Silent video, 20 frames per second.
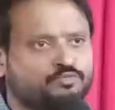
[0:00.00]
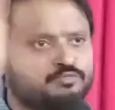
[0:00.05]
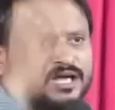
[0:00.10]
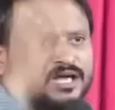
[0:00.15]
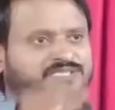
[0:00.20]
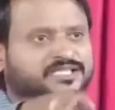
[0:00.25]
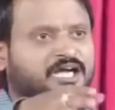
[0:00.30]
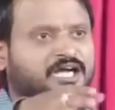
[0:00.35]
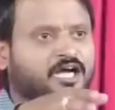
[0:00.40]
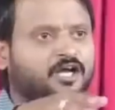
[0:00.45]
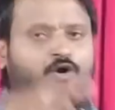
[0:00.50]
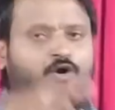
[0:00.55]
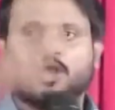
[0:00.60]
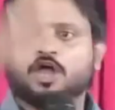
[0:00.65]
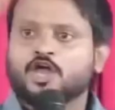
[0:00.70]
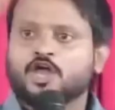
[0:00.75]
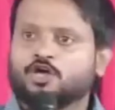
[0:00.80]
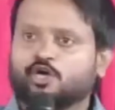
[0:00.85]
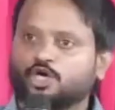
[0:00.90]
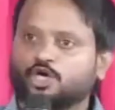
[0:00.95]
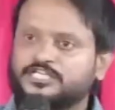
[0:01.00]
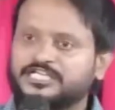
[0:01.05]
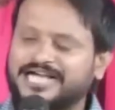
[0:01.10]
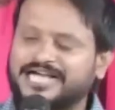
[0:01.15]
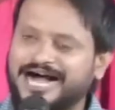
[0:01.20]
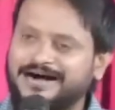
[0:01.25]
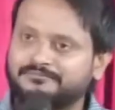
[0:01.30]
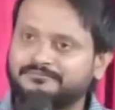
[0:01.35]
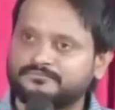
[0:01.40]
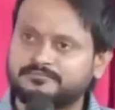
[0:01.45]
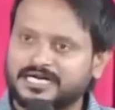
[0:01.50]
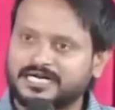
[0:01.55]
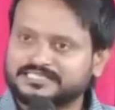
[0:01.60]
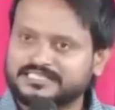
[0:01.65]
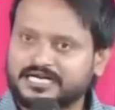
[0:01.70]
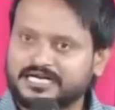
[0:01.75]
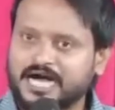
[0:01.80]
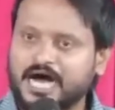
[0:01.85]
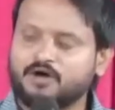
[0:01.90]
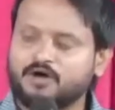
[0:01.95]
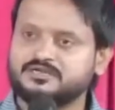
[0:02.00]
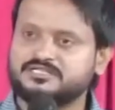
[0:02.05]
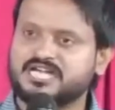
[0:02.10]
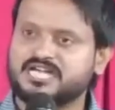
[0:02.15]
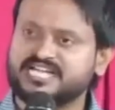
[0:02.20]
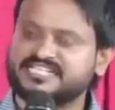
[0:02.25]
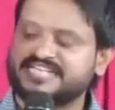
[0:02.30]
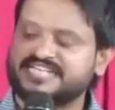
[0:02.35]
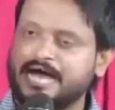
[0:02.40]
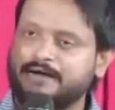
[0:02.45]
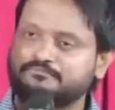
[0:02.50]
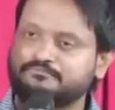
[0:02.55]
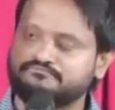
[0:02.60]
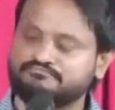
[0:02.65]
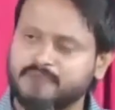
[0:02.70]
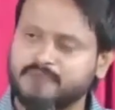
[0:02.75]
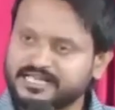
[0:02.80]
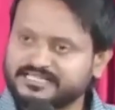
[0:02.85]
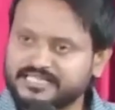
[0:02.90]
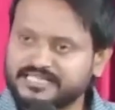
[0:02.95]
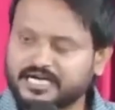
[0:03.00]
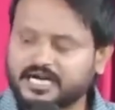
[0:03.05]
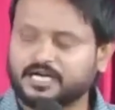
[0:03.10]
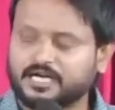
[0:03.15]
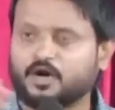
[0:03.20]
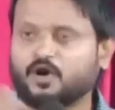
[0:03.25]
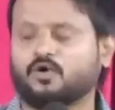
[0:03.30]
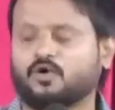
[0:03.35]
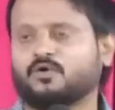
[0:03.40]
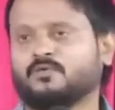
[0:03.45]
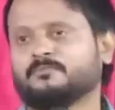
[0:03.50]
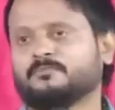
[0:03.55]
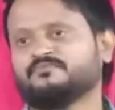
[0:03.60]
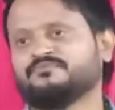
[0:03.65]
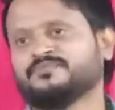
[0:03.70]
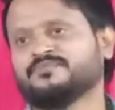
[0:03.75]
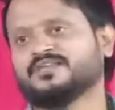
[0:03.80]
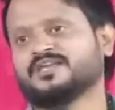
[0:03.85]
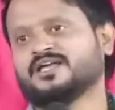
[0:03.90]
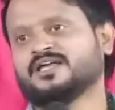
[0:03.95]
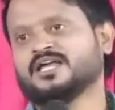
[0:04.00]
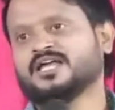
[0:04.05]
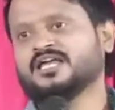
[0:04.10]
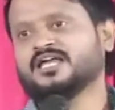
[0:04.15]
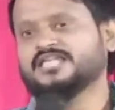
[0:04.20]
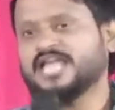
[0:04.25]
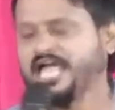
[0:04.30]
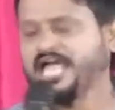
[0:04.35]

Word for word: मत करो गुटखा मत खाओ नशा मत करो ये